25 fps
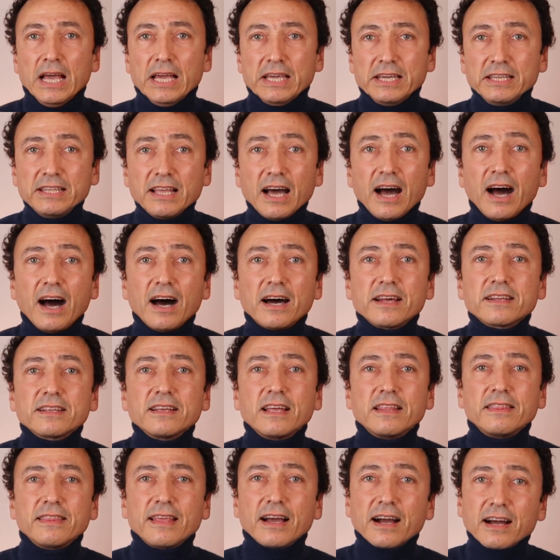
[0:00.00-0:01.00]
Yine
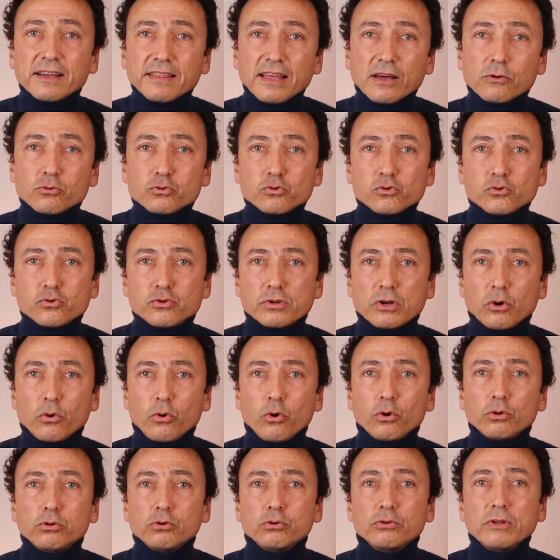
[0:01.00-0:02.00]
ağrının ne kadar uzun süre
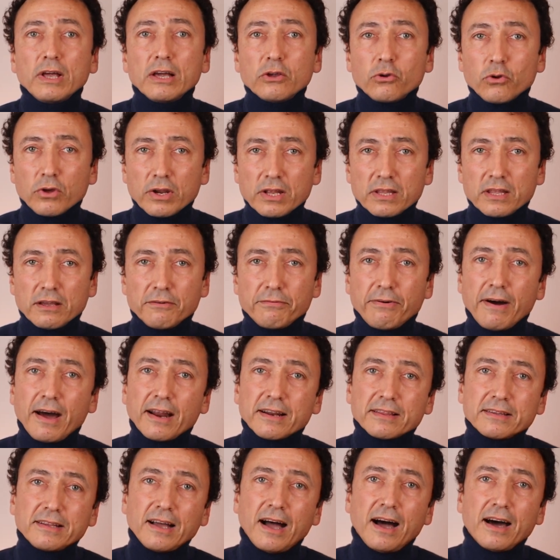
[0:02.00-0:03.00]
olduğuna göre de
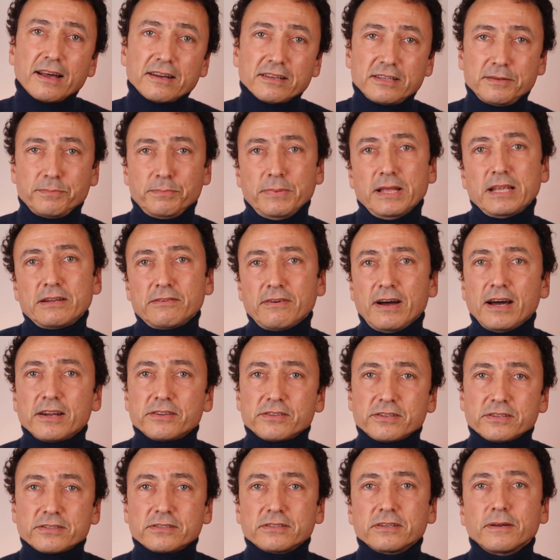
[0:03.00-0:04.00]
farklı ağrı tipleri
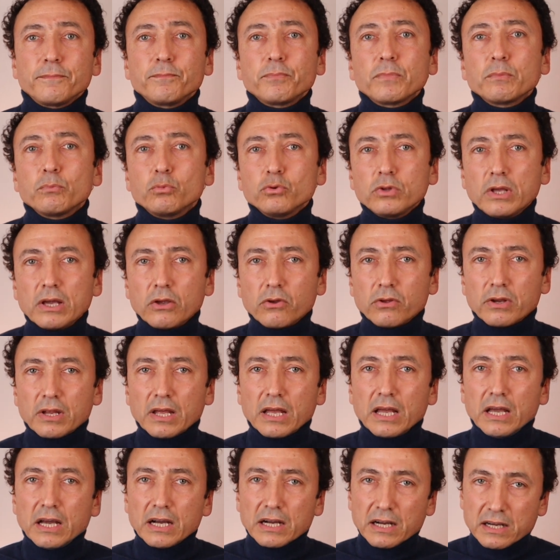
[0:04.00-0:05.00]
vardır. Buna
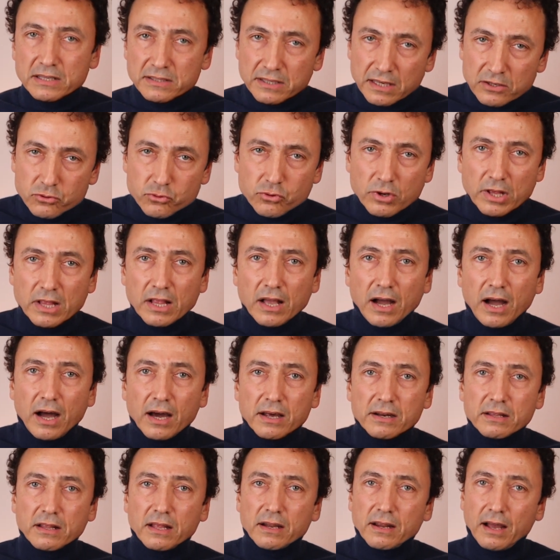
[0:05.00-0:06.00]
göre kısa süreli
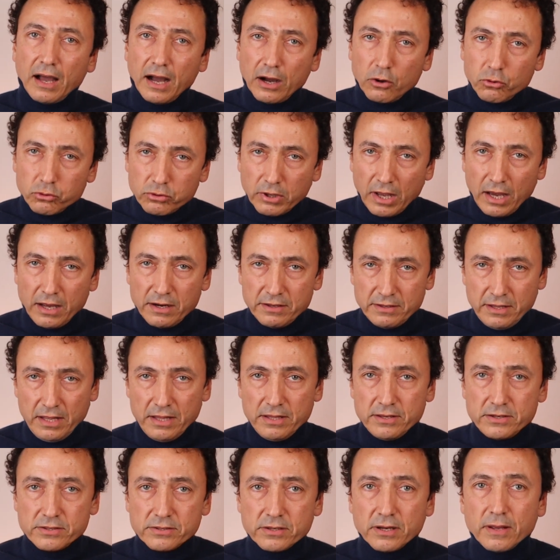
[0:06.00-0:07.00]
ağrılara akut ağrı
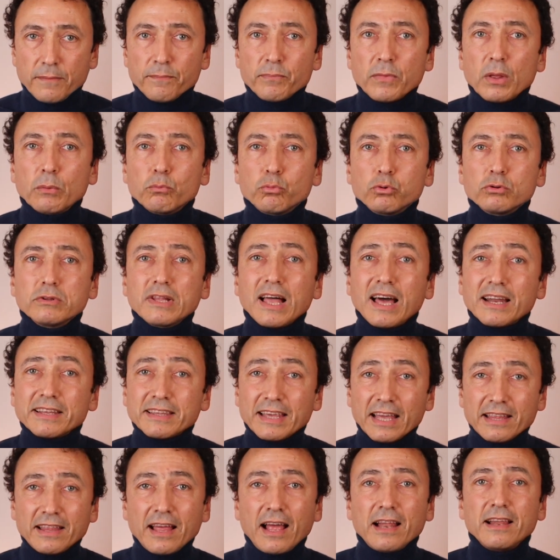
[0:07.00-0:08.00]
denir. Bunlar
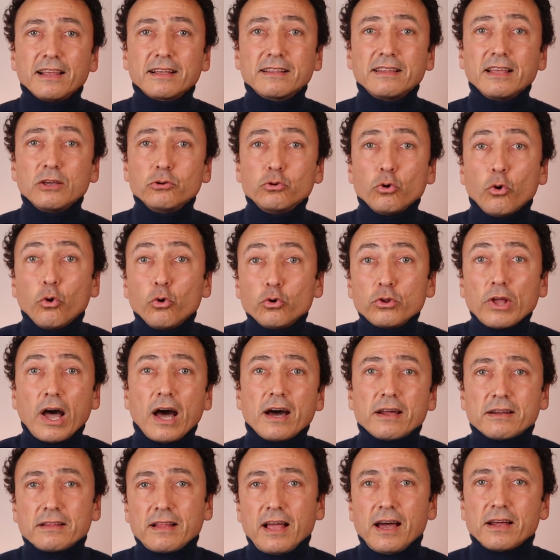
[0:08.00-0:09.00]
genellikle yoğun
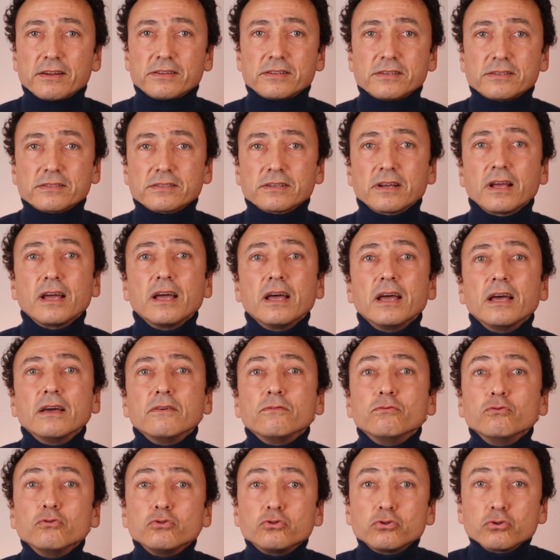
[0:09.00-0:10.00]
ağrılardır.
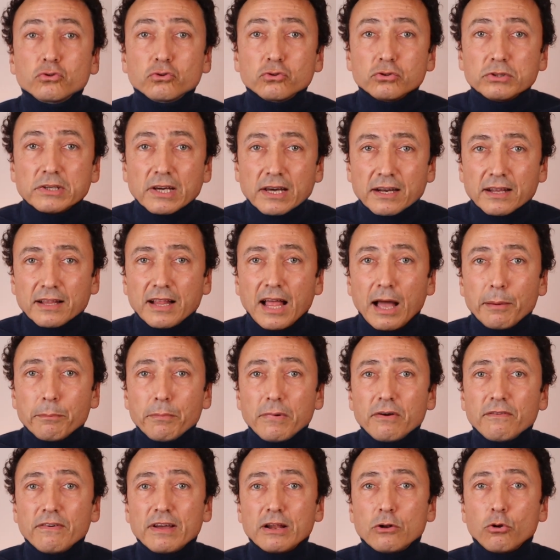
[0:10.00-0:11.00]
Vücudu
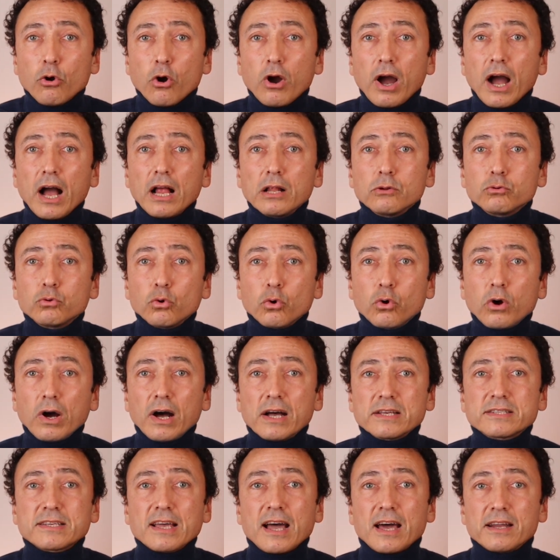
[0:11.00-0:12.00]
yaralanma ve lokal doku
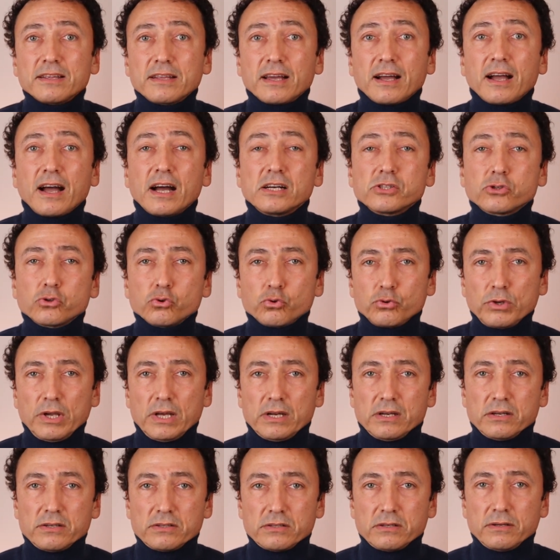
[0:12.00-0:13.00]
hasarına karşı
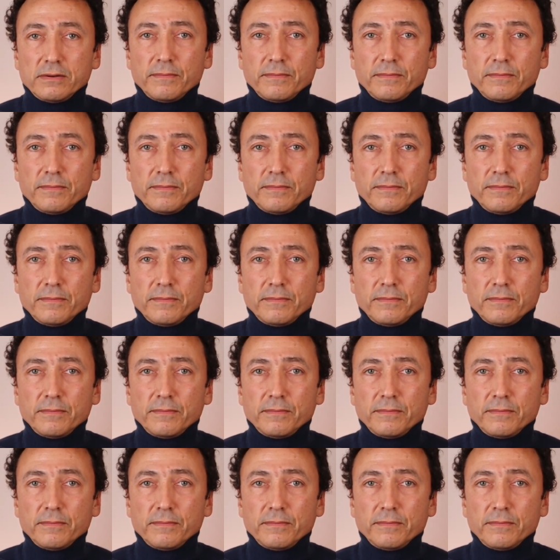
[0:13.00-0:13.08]
uyarır.